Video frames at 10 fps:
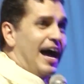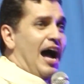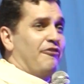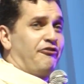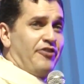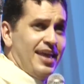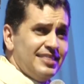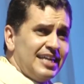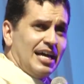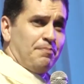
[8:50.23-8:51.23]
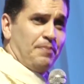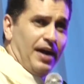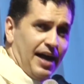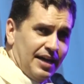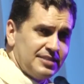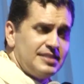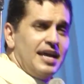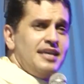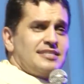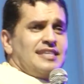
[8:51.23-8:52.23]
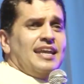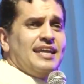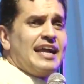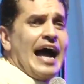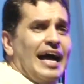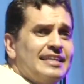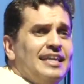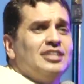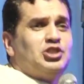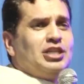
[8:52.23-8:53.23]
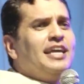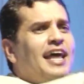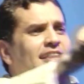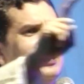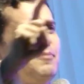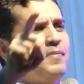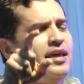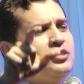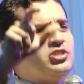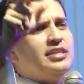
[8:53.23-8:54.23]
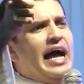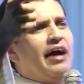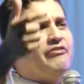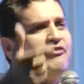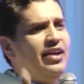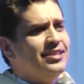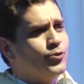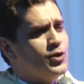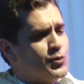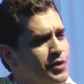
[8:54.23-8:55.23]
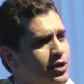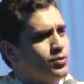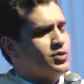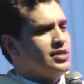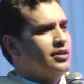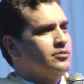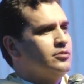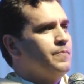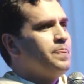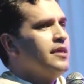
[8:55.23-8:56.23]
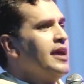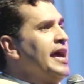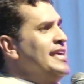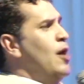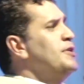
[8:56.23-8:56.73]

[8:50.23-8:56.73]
a vinda da paz está ligada diretamente à vinda do Espírito Santo. E